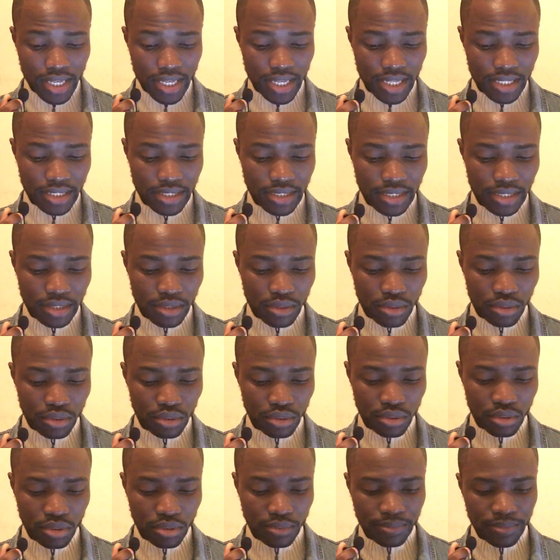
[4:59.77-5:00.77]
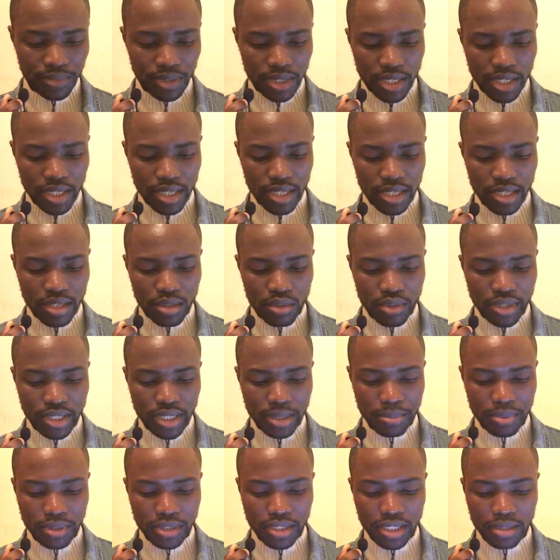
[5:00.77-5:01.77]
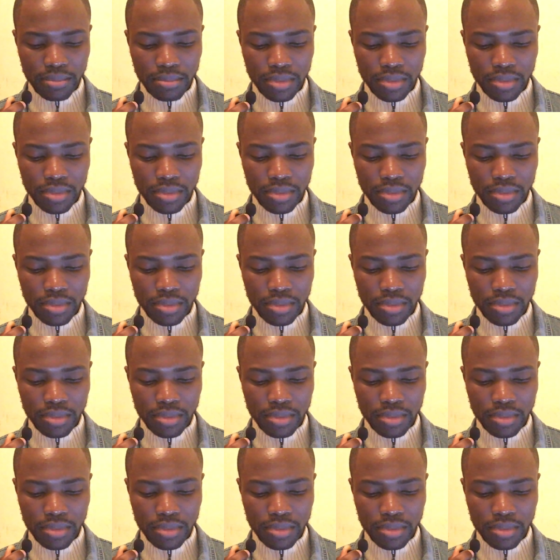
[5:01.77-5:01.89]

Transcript: à 50 et le capital